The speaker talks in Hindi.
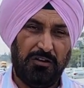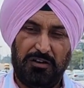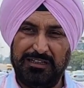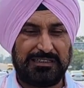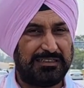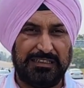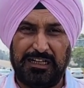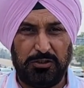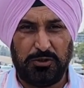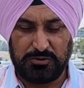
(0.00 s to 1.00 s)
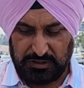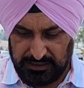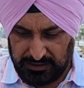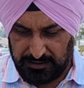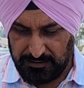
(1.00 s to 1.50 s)
और इसकी सी हो
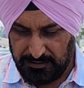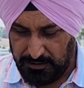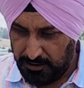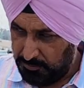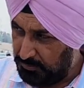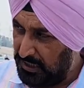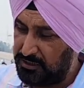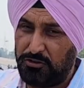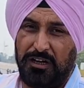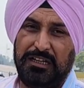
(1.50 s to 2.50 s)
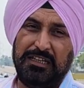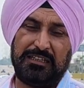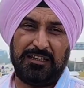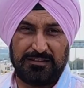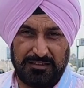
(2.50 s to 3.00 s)
चुकी है पर कॉलोनी
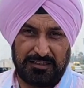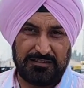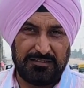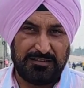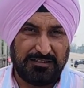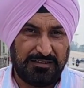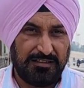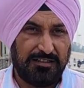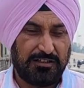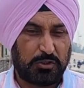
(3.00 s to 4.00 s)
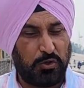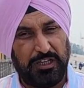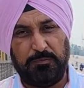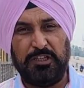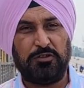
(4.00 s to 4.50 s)
के अंदर
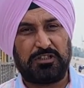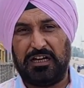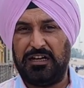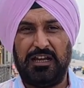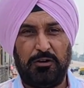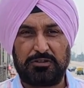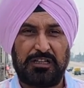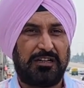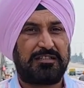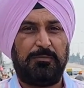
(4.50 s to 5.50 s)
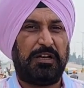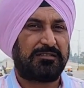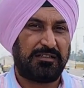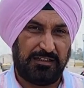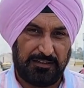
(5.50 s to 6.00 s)
कोई भी जो घर है उसका नक्शा
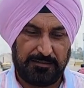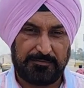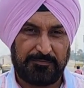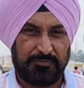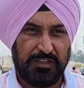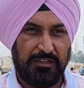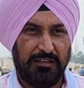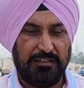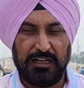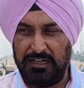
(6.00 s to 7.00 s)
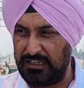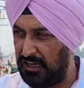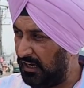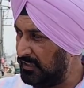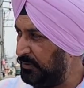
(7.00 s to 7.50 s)
पास नहीं है यानी कि
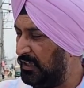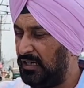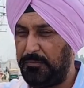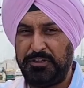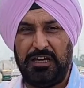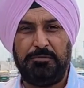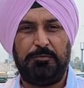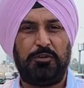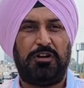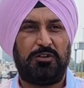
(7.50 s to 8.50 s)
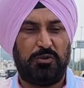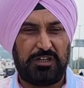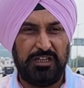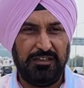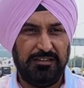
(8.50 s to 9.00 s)
आज भी अगर आप यहाँ पे प्लॉट
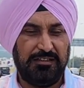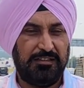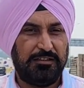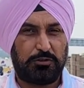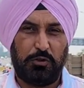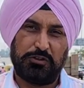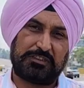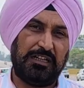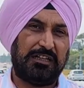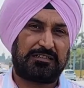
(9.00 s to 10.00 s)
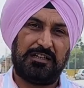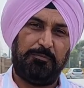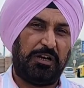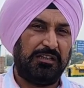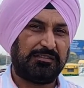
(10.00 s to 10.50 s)
लोगे तो उसका
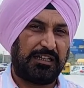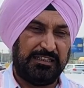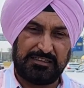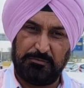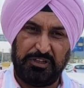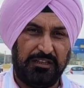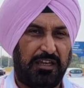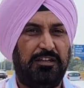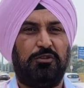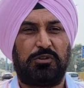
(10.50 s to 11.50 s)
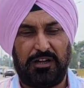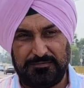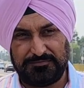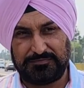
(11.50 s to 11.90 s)
नक्शा पास कहीं से भी नहीं होगा